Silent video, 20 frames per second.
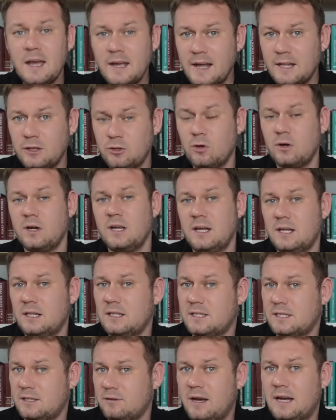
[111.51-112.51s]
которые
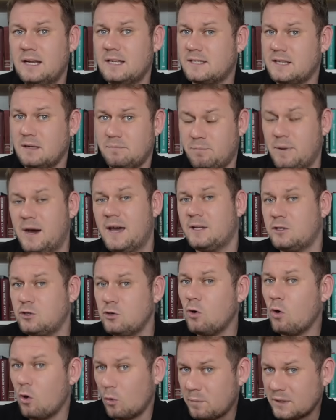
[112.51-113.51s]
голосовали за
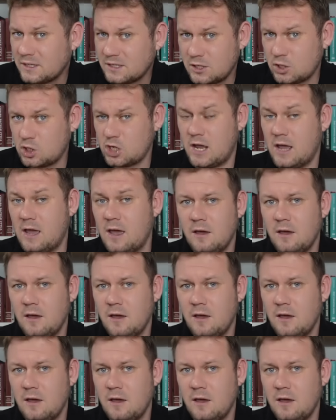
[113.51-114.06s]
партию ОПЗЖ.